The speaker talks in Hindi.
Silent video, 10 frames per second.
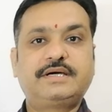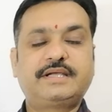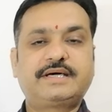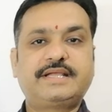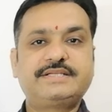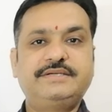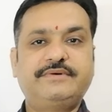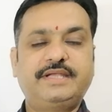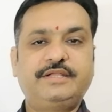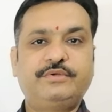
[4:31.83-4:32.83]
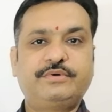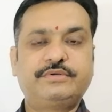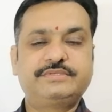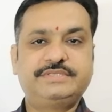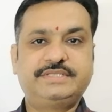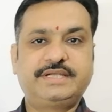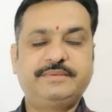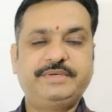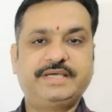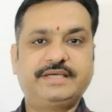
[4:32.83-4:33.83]
कर्क राशि वाले लोग
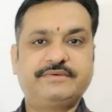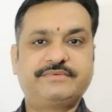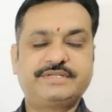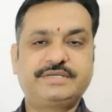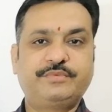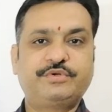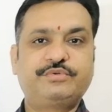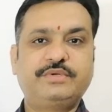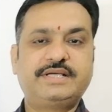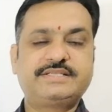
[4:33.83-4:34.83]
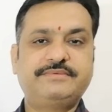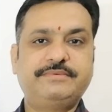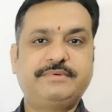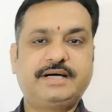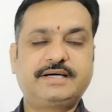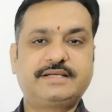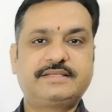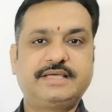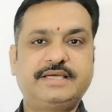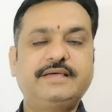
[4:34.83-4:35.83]
जितने भी हैं वृषभ और तुला से विवाह
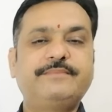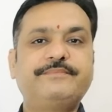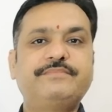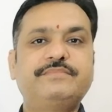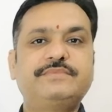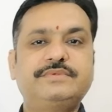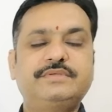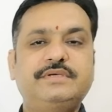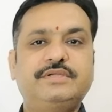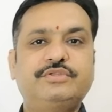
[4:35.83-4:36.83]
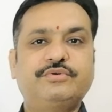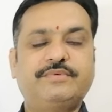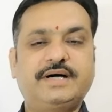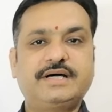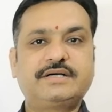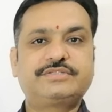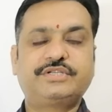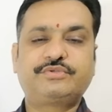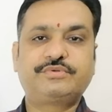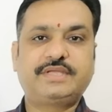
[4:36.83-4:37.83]
करते हैं तो वहाँ
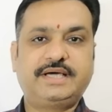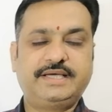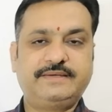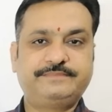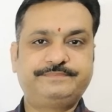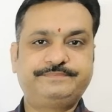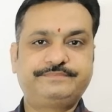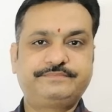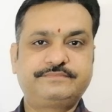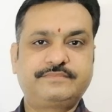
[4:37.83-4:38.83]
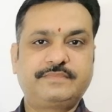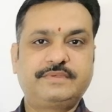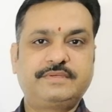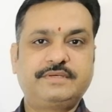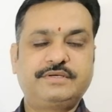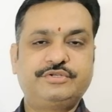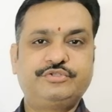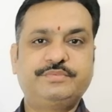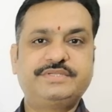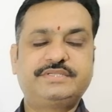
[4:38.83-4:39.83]
शत्रुता है
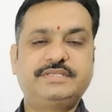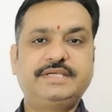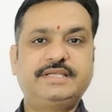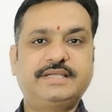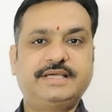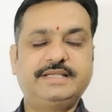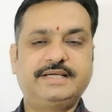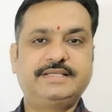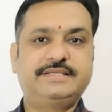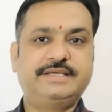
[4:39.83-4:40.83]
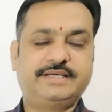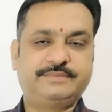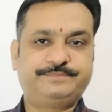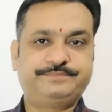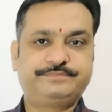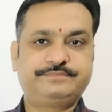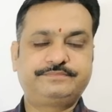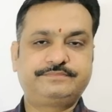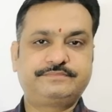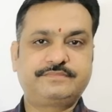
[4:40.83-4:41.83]
शुभ स्थिति नहीं रहती है
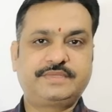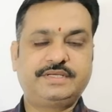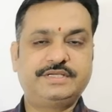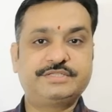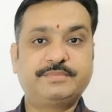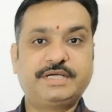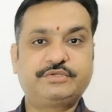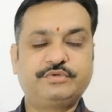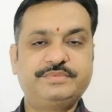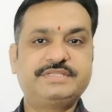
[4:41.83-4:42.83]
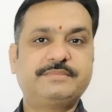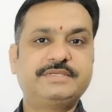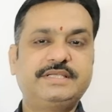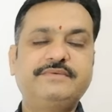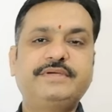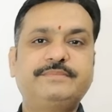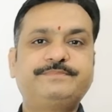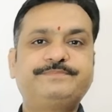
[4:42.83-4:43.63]
इस बात को भी समझ लें